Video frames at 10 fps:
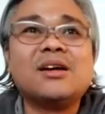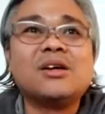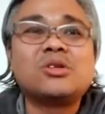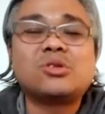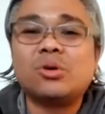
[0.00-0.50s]

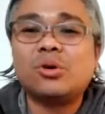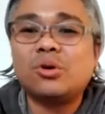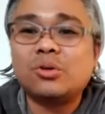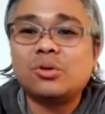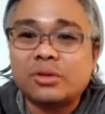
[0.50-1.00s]

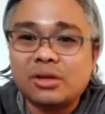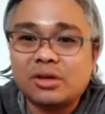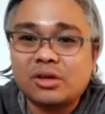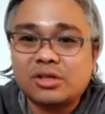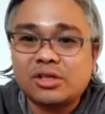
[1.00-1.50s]
So,
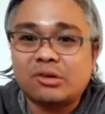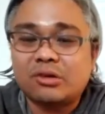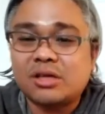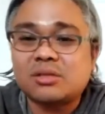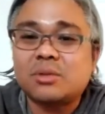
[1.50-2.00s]
share
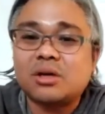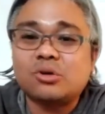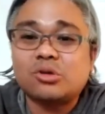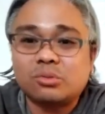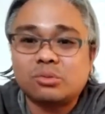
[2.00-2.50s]
ko lang sa mga
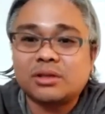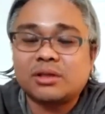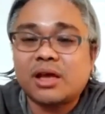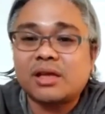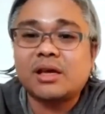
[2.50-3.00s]
gustong
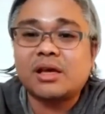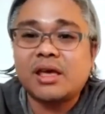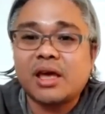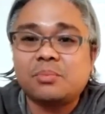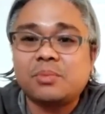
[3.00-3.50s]
mag-try ng
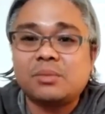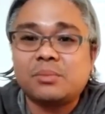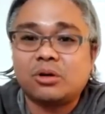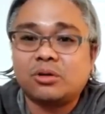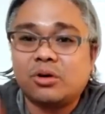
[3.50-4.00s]

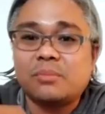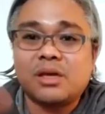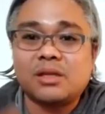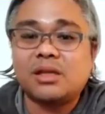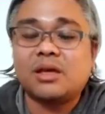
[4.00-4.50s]
AIPP. Although
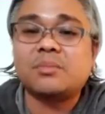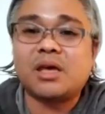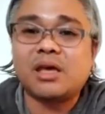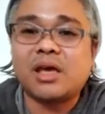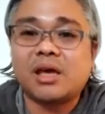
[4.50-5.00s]
kami, hindi
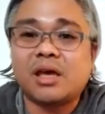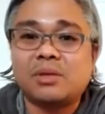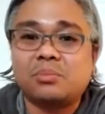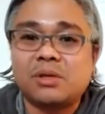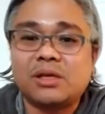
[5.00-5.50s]
kami
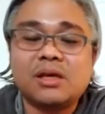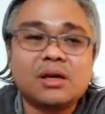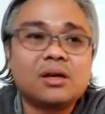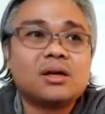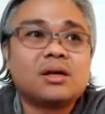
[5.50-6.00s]
AIPP.
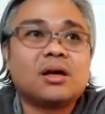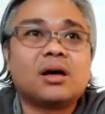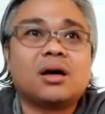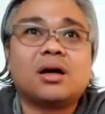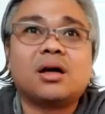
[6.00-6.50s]

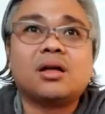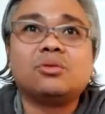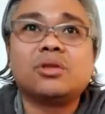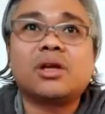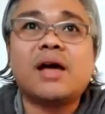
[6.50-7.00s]
Uh, ah,
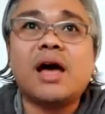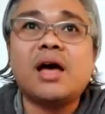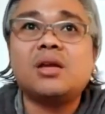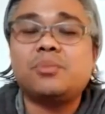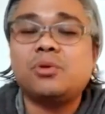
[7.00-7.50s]
nung
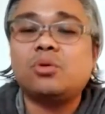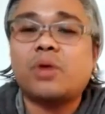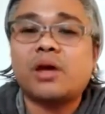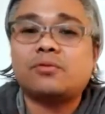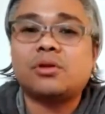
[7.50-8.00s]
naghahanap yung
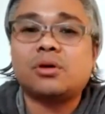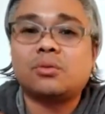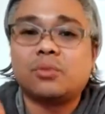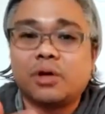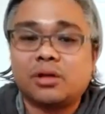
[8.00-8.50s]
wife ko
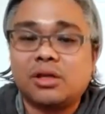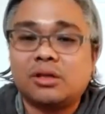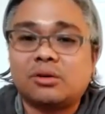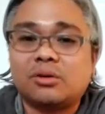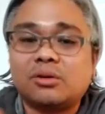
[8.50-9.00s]
ng work
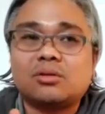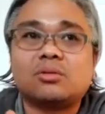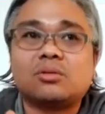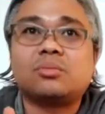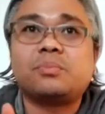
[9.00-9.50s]
dito,
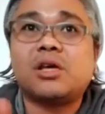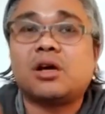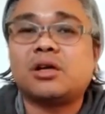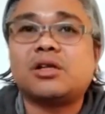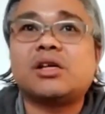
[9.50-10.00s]
so
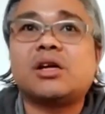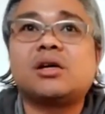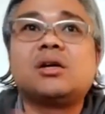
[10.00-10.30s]
PR na siya,